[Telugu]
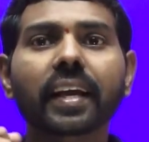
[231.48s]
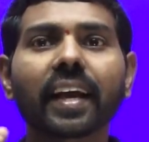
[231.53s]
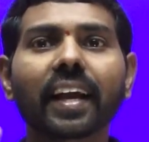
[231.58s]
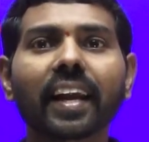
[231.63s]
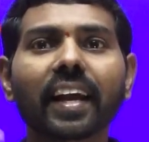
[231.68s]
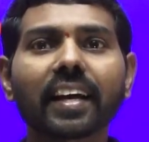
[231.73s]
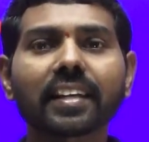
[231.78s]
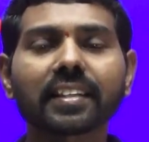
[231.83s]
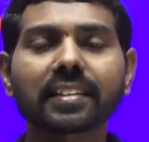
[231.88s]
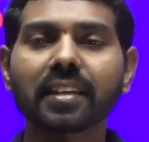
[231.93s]

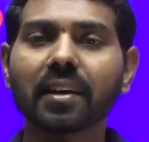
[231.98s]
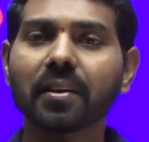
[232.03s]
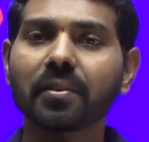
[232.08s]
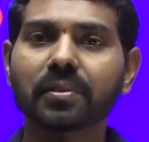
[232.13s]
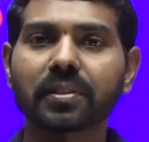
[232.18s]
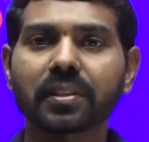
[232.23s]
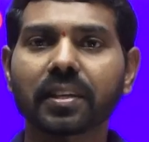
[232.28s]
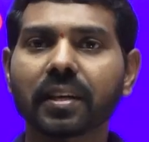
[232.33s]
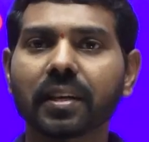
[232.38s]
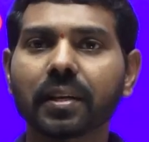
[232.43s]
ఎలా సాల్వ్
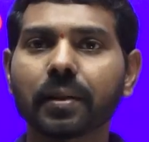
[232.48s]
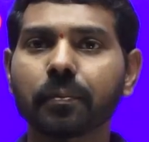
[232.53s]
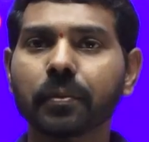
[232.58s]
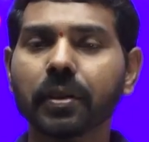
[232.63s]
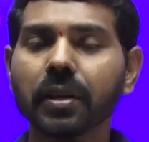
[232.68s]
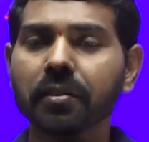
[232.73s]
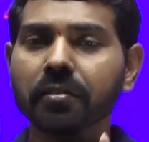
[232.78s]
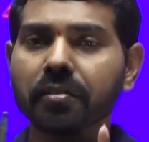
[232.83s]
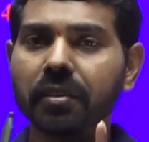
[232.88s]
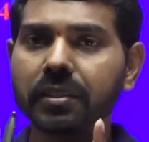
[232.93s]
చేయాలి
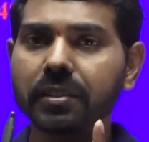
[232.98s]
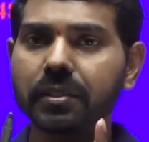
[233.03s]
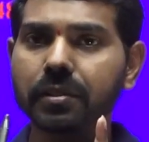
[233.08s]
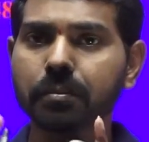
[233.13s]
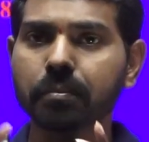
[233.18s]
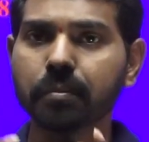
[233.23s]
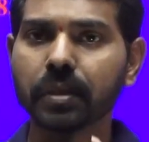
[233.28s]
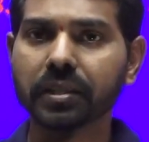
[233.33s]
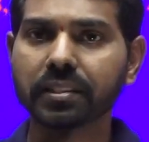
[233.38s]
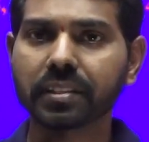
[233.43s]
ఫస్ట్
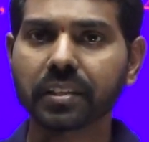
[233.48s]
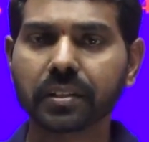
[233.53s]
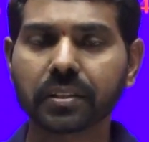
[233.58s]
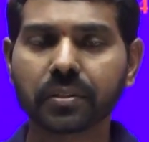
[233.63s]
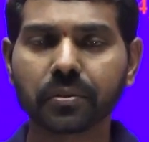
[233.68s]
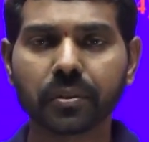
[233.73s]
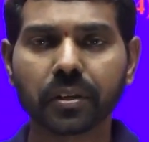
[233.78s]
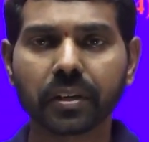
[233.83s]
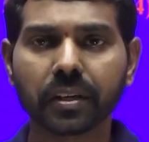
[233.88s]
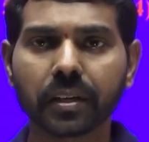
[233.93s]
బేసిక్
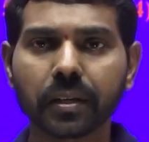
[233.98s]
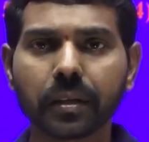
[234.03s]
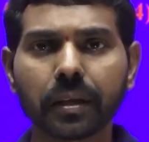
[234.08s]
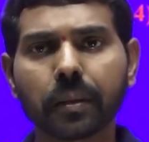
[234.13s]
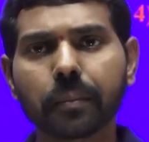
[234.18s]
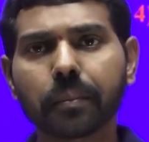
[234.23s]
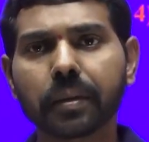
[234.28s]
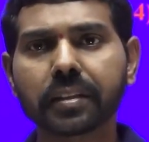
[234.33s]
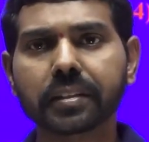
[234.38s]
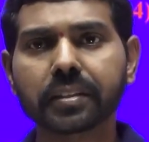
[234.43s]
చూడండి
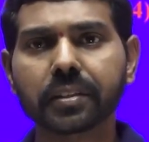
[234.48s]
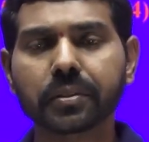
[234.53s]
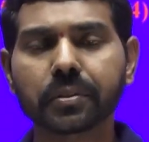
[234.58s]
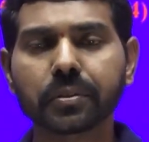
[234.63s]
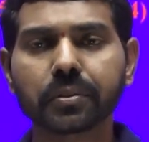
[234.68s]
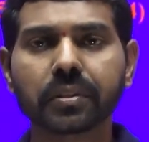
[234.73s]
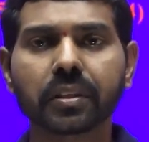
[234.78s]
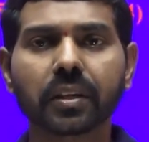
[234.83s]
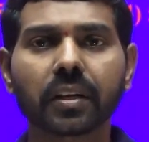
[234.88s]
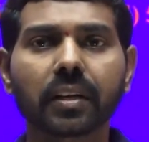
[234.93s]
బేసిక్
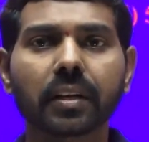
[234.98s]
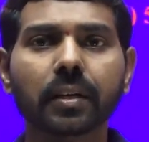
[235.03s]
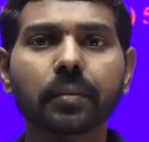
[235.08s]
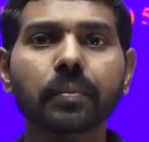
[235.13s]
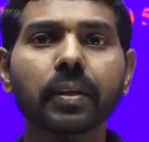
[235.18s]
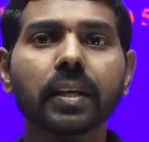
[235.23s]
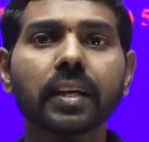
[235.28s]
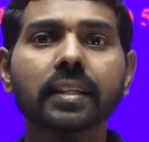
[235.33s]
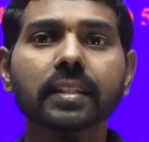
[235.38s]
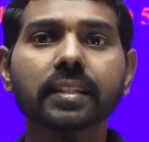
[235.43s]
చూసినాక
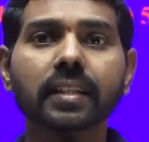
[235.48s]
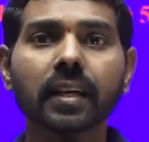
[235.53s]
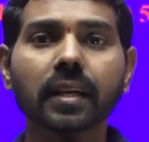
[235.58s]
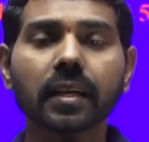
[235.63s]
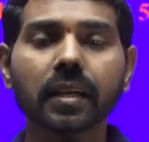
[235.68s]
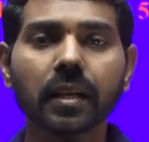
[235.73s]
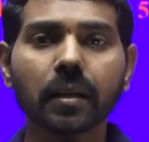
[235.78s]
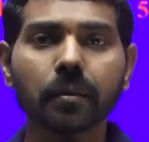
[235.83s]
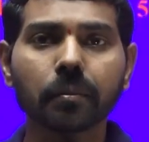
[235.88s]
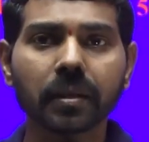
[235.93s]

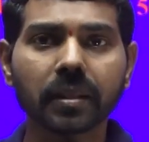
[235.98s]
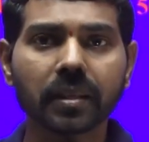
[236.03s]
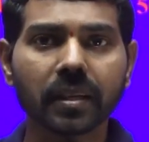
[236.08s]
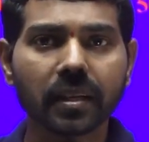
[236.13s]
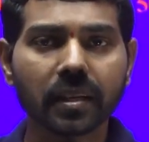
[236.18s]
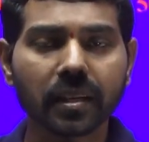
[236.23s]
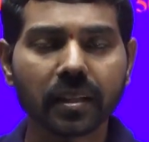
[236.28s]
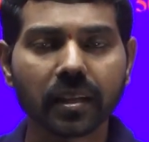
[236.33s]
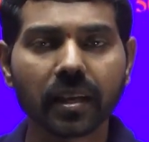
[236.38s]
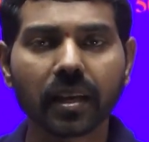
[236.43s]
సర్కిల్ మెథడ్
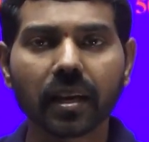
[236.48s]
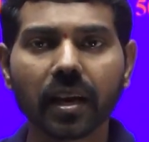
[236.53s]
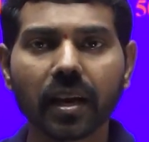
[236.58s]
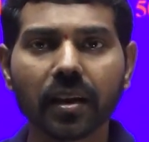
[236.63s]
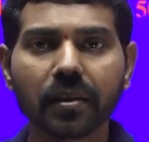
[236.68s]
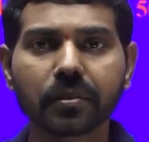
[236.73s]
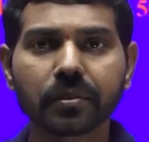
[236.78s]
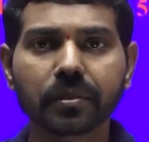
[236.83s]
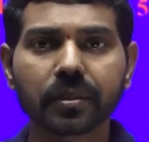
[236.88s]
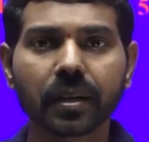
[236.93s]
అనేది ఎలా
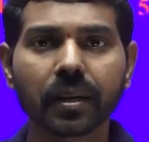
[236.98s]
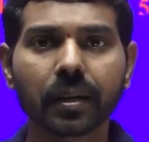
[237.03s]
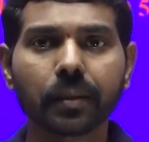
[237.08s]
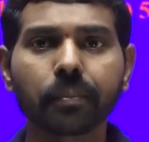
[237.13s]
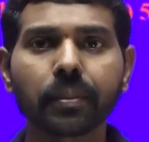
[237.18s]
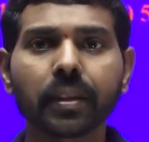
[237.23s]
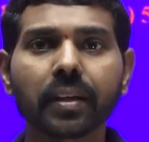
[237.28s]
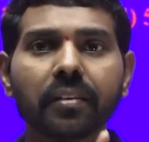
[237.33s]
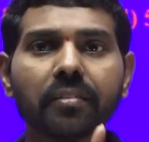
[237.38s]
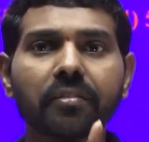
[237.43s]
యూజ్ చేయాలి
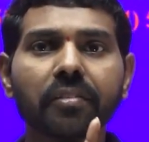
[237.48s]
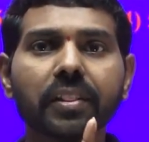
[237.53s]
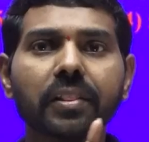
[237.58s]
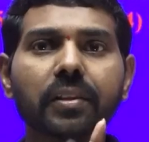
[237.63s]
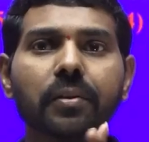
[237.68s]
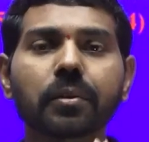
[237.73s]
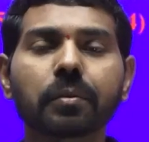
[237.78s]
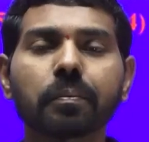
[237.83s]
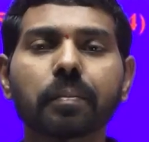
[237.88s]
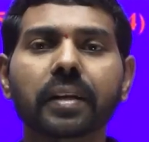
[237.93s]

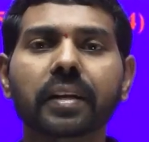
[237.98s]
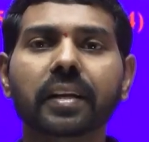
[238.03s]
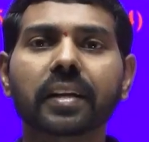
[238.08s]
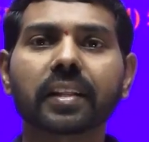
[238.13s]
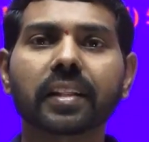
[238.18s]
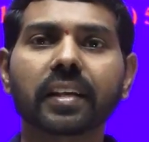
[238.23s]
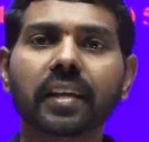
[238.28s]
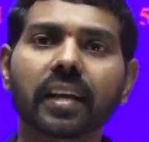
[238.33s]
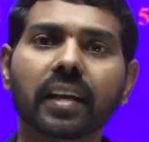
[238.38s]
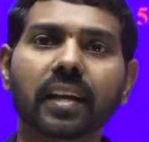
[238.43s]
వితౌట్ పెన్
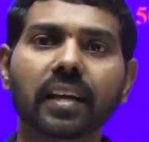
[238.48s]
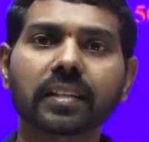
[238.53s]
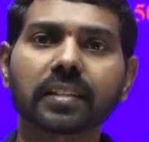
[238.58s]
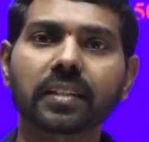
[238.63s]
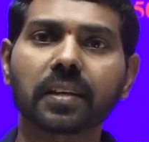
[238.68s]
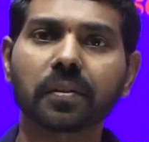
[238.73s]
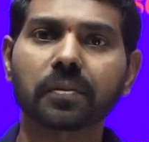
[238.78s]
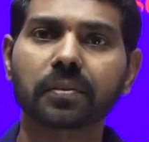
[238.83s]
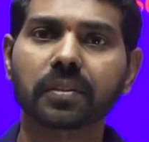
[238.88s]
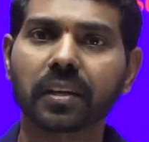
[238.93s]
అనేది ఎలా
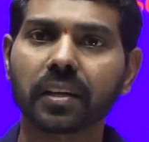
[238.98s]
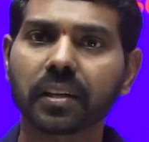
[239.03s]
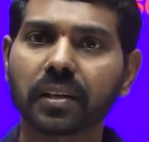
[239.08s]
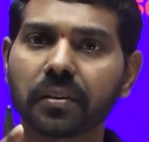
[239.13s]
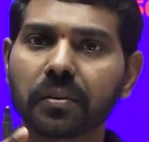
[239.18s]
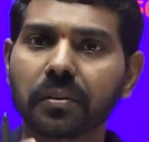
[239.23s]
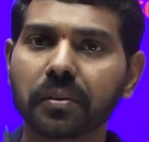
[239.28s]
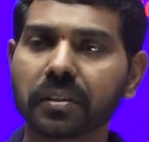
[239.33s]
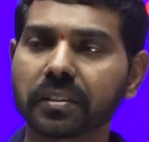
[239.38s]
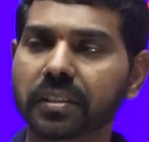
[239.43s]
సాల్వ్ చేయాలి
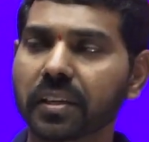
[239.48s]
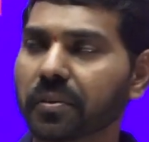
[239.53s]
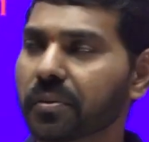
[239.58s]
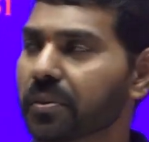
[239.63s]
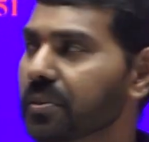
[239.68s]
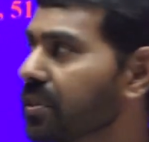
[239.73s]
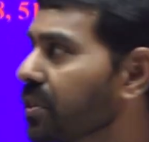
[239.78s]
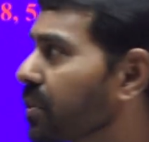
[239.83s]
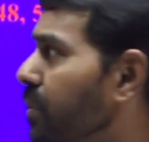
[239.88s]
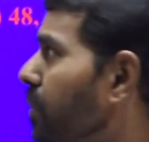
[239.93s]
ఒకసారి
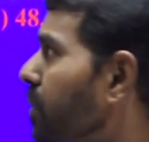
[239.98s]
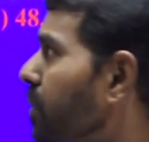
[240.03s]
క్వశ్చన్